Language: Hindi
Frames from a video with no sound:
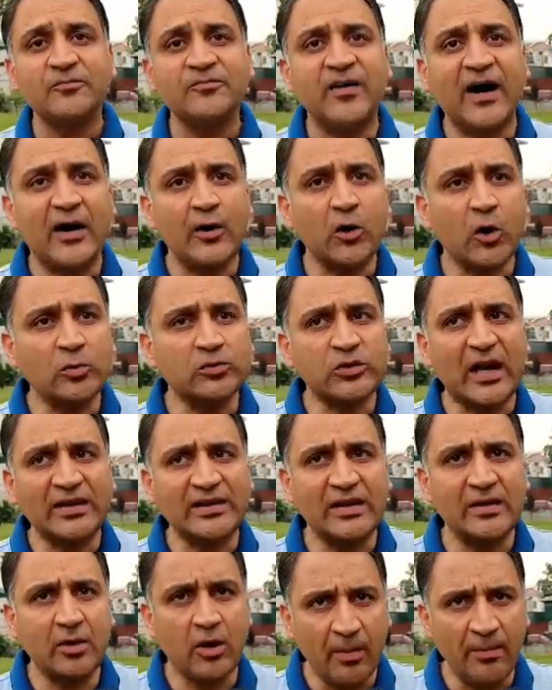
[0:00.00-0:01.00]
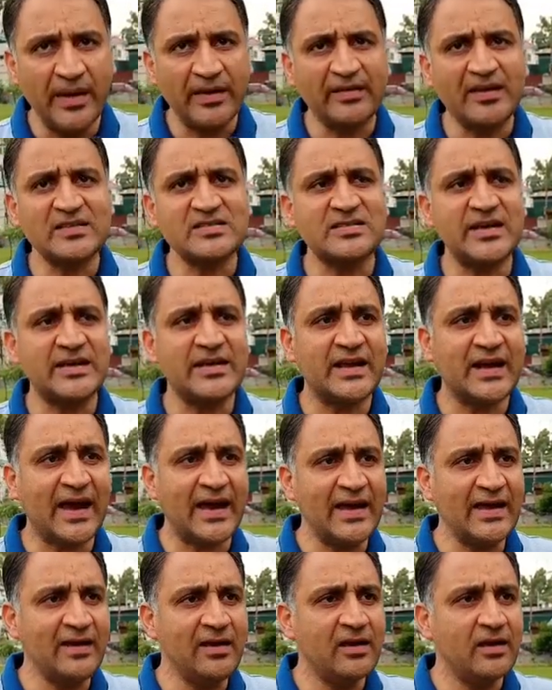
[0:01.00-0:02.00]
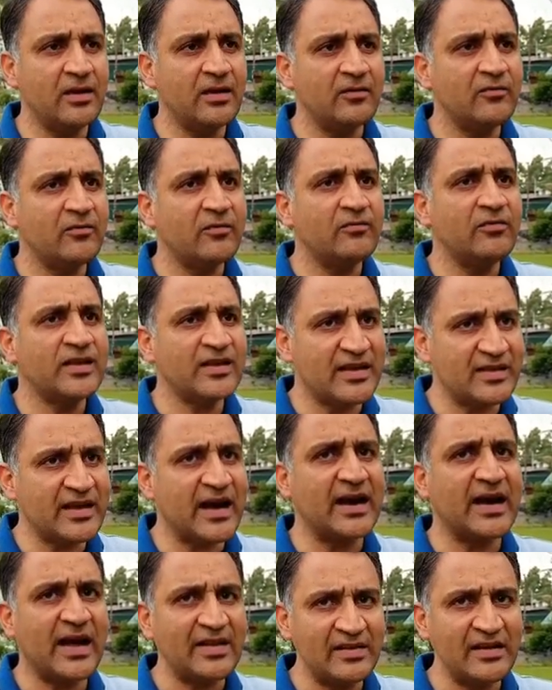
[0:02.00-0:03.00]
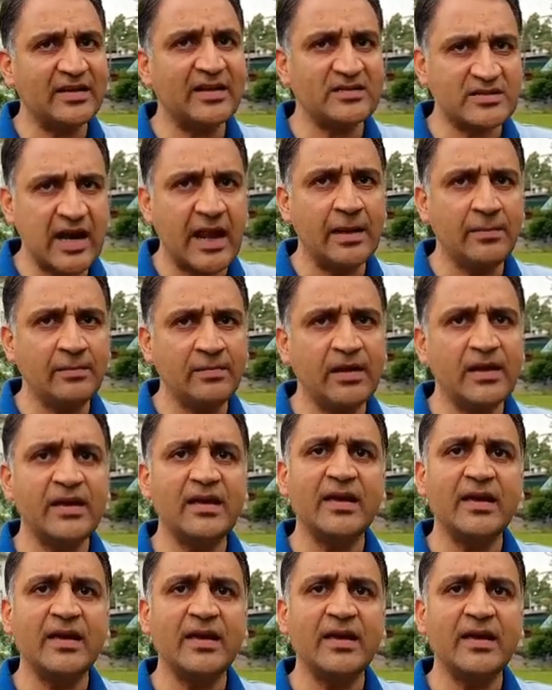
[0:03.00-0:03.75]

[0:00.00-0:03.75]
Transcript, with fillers: फारूक अब्दुल्ला की गवर्नमेंट किसने गिराई विद इंदिरा गांधी की टाइम